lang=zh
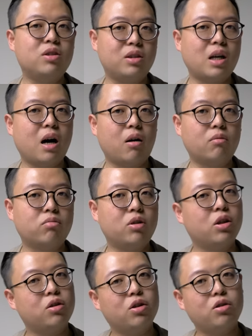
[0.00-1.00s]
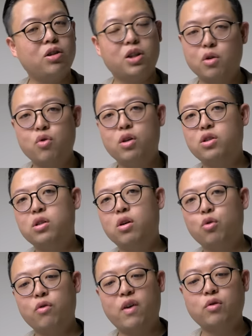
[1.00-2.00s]
只要你可能一个月之
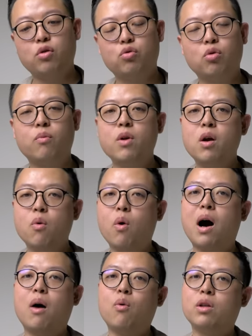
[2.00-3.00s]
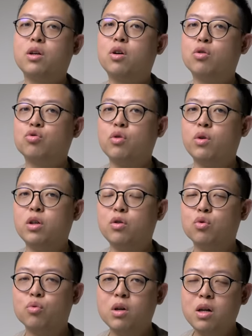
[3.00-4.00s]
后，你就发觉说，哇，我的控水稳定
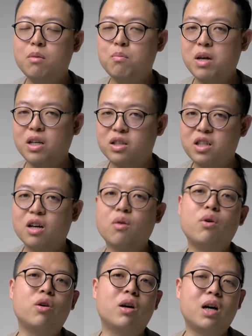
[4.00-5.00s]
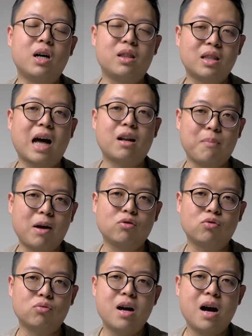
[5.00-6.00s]
度明显会有很大的帮
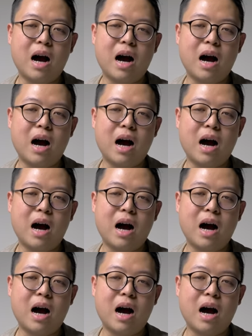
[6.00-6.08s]
助。